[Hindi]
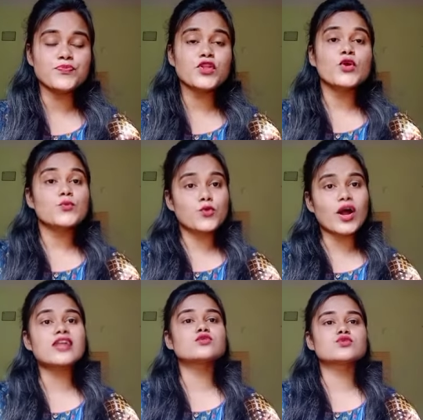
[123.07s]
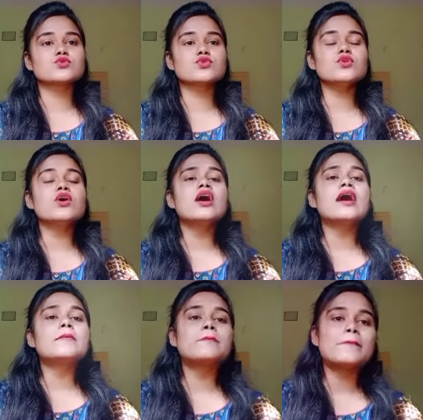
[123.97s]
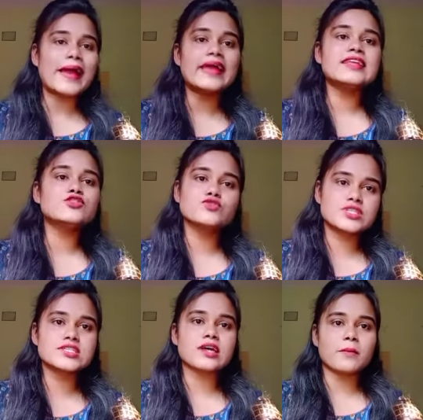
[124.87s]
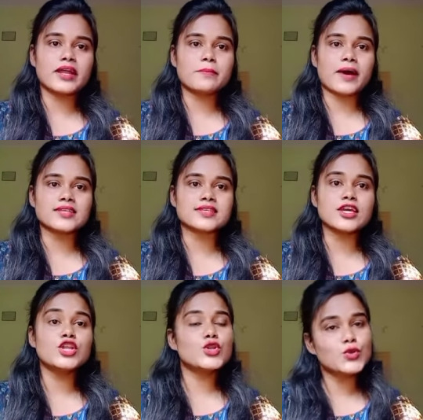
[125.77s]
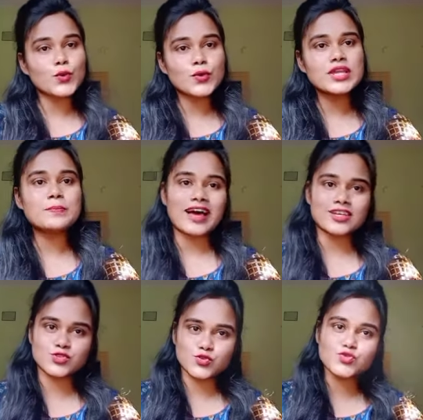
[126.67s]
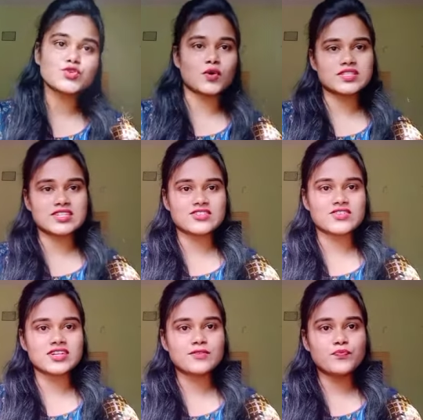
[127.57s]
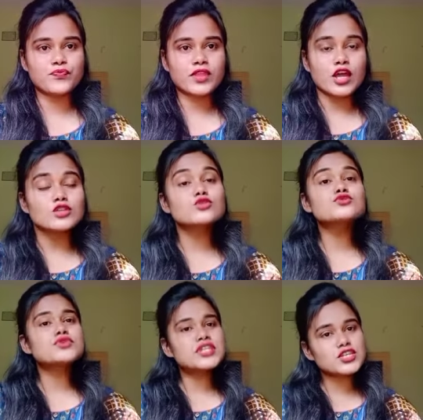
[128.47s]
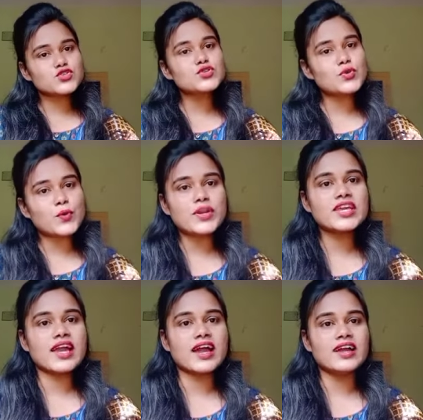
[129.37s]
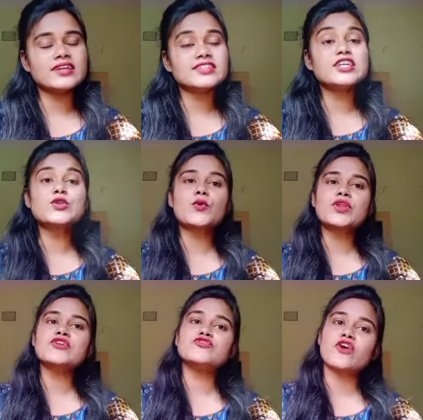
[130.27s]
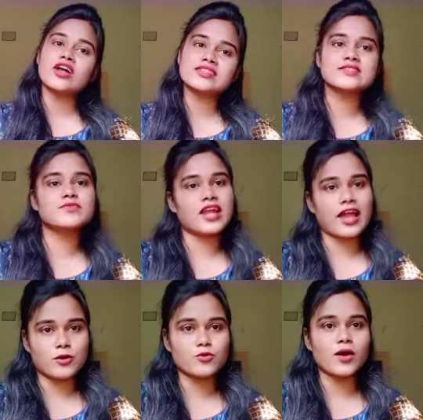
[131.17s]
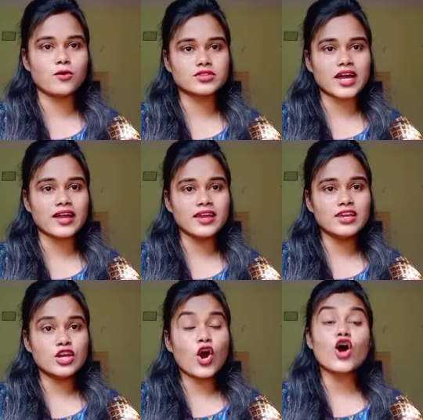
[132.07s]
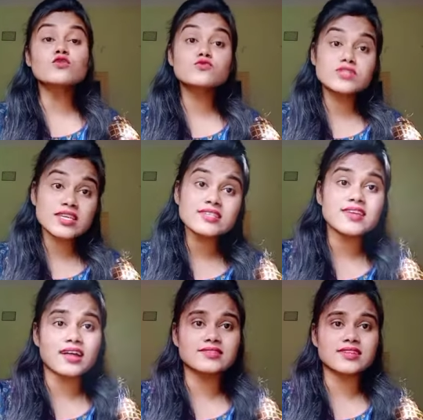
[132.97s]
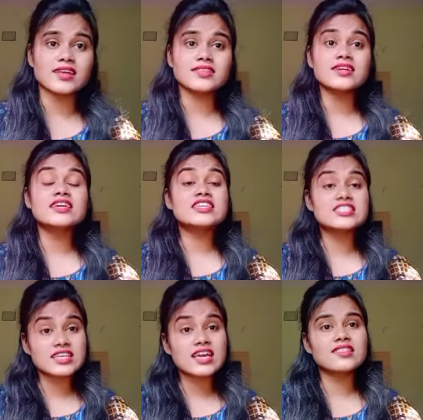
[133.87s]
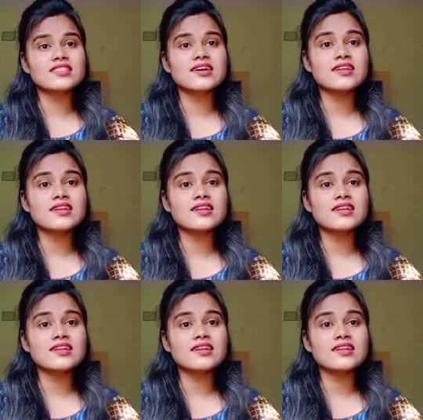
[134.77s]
वो है दोस्तों पहली जो चीज हमारे पास है नोनी प्लस जूस कॉन्सेंट्रेट दोस्तों ये जो नोनी है ये नोनी फल से बनाया हुआ होता है और उसके साथ साथ इसके अंदर